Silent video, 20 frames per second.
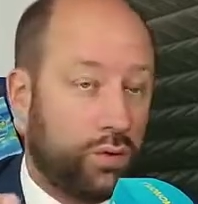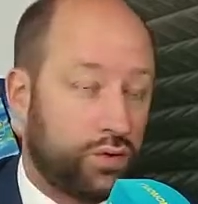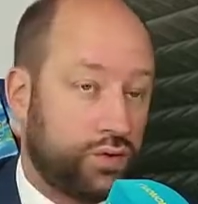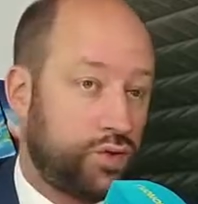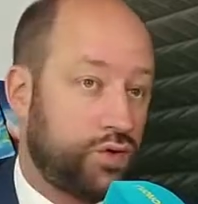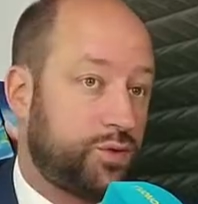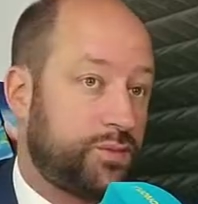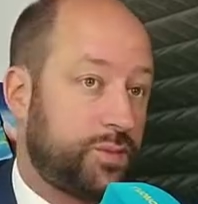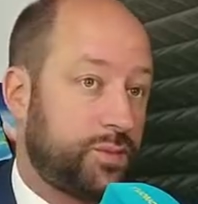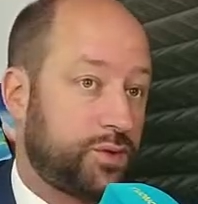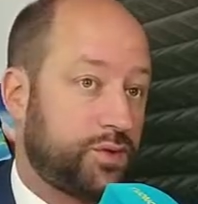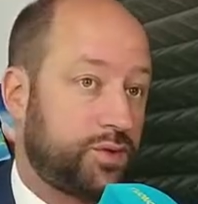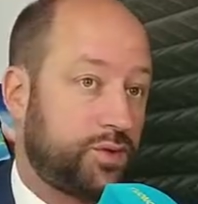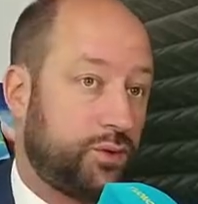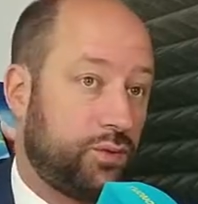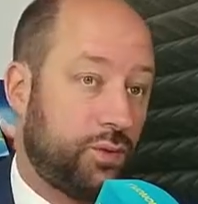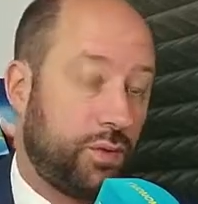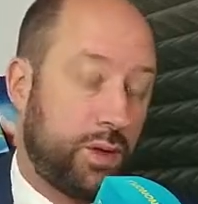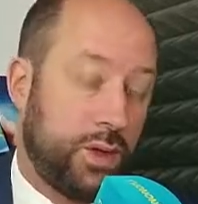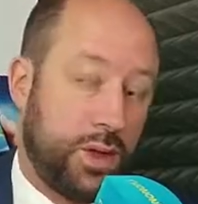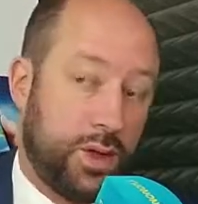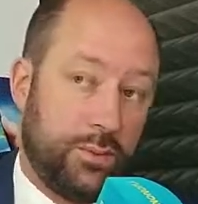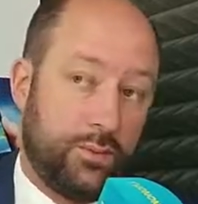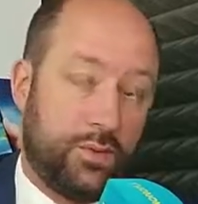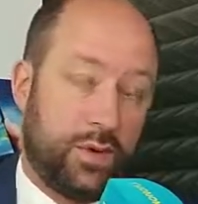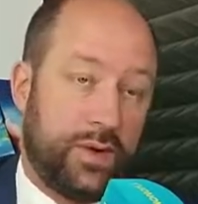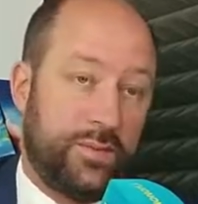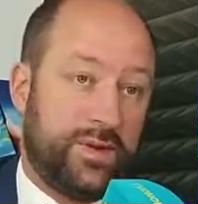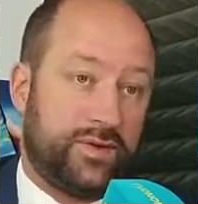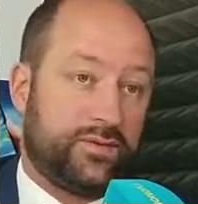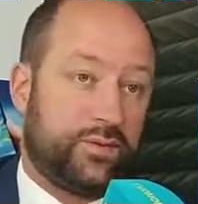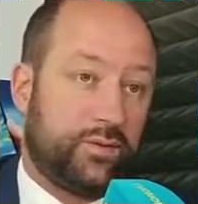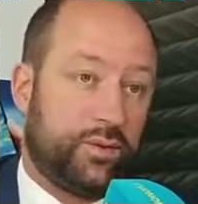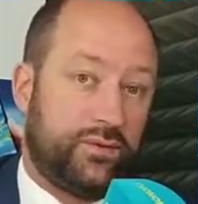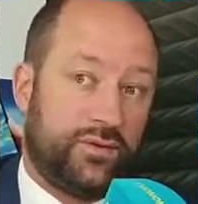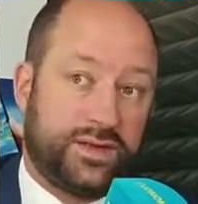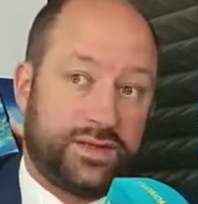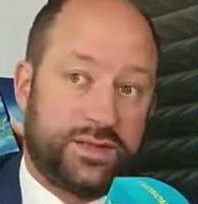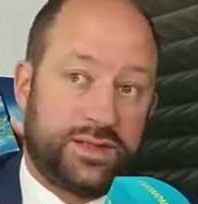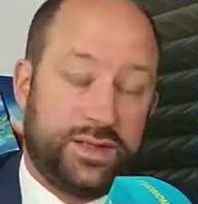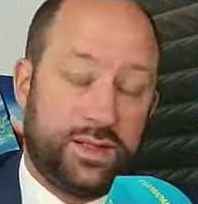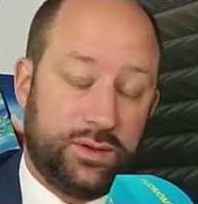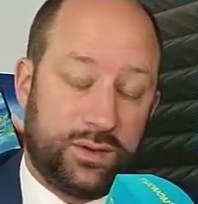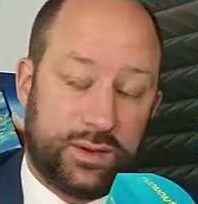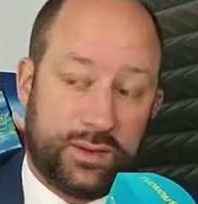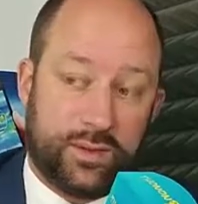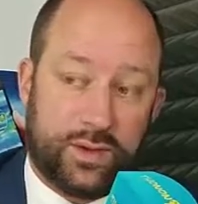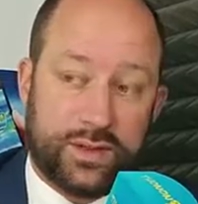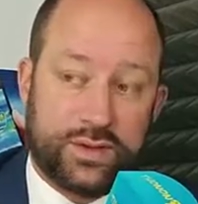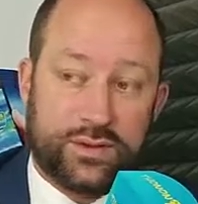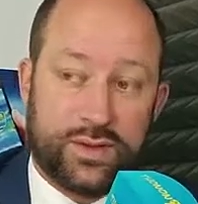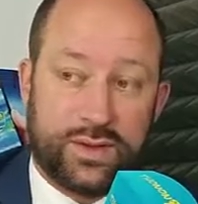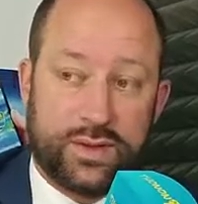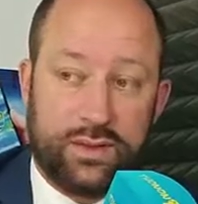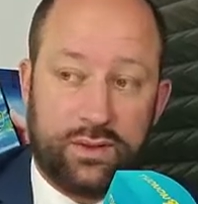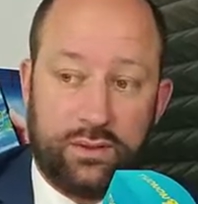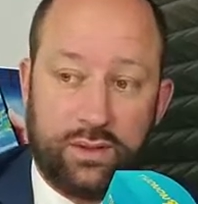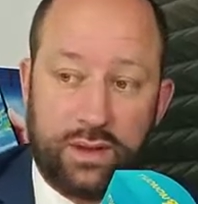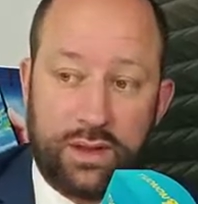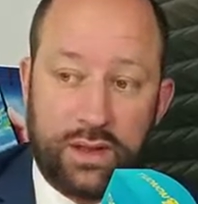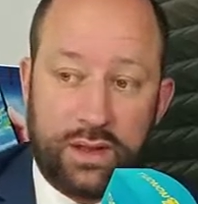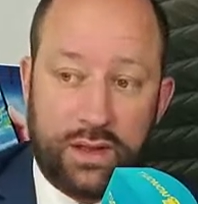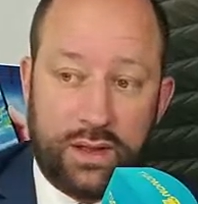aux suspensions pour les personnes non vaccinées, notamment les soignants.